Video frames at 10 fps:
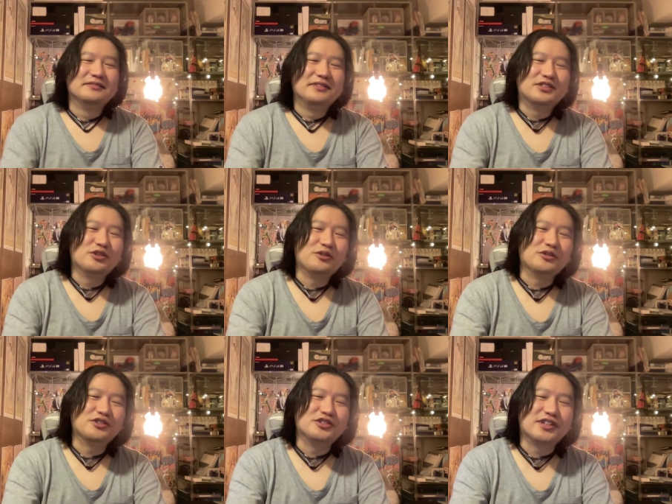い、そういうこ
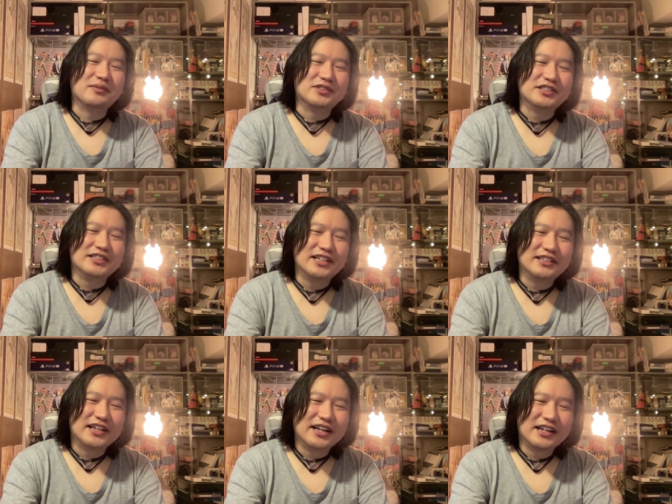とするかもしれないん
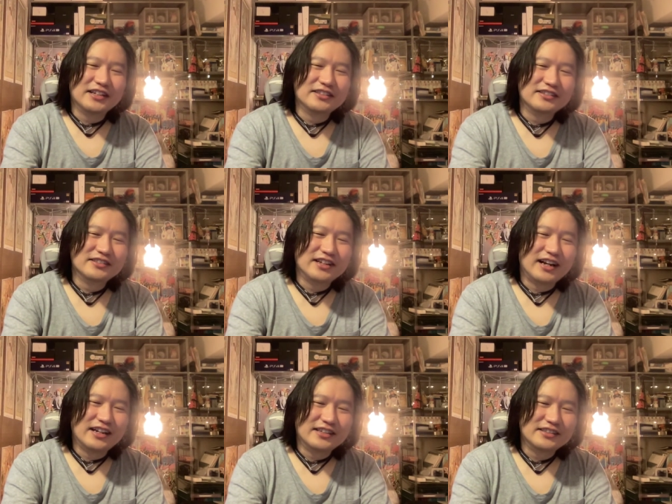で、
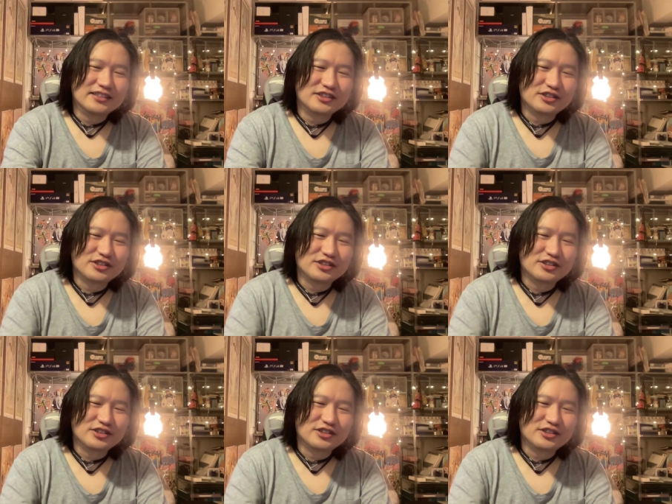はい、